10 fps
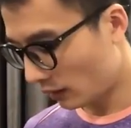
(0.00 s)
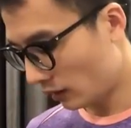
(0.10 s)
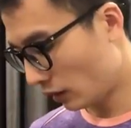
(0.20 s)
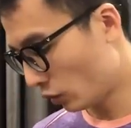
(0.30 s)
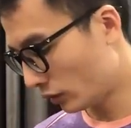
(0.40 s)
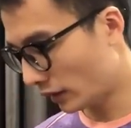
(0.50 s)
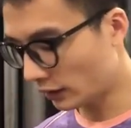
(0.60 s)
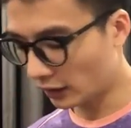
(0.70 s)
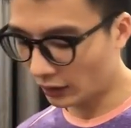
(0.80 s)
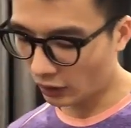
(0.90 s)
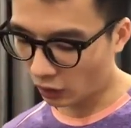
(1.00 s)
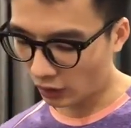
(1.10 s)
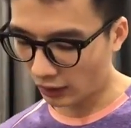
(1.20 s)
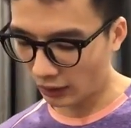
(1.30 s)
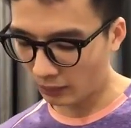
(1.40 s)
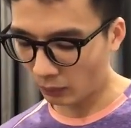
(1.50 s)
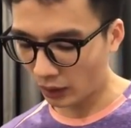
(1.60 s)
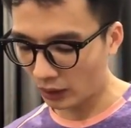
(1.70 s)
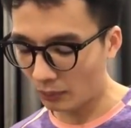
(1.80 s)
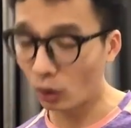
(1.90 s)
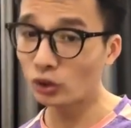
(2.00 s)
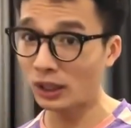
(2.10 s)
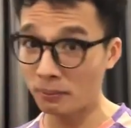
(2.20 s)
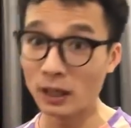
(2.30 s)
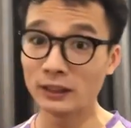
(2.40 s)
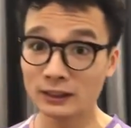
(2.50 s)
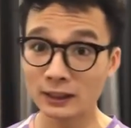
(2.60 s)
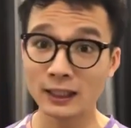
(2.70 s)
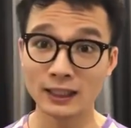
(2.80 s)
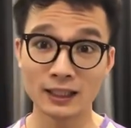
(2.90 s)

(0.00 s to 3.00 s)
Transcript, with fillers: thì Hùng sẽ giới thiệu đến mọi người mẫu giày mới trước đi